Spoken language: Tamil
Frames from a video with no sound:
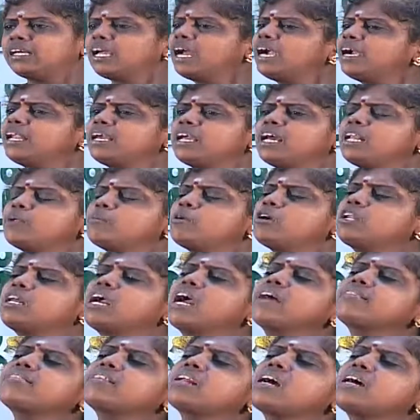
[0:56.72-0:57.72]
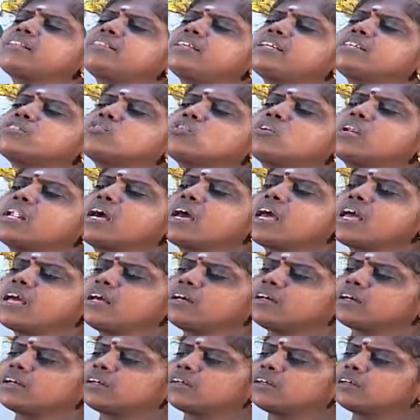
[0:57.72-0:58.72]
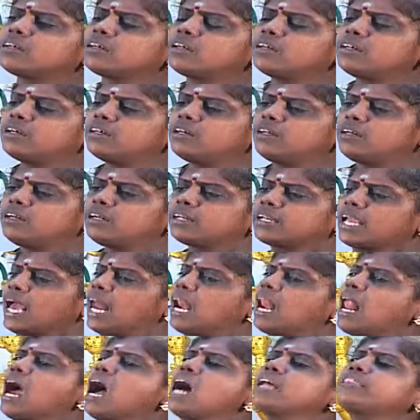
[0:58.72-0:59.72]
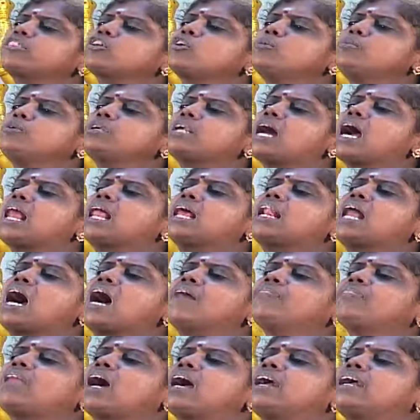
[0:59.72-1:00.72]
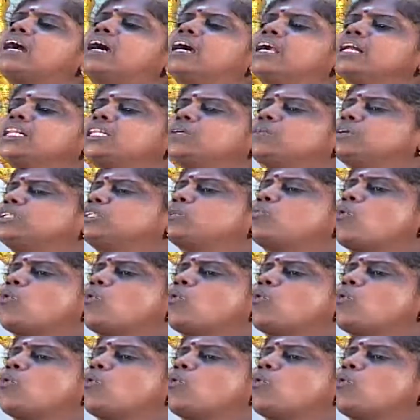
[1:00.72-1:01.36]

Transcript: ஏண்டி என்னமோ நேத்து சொன்ன எல்லாத்துக்கும் முன்னால நான் தான் எழுந்து வந்து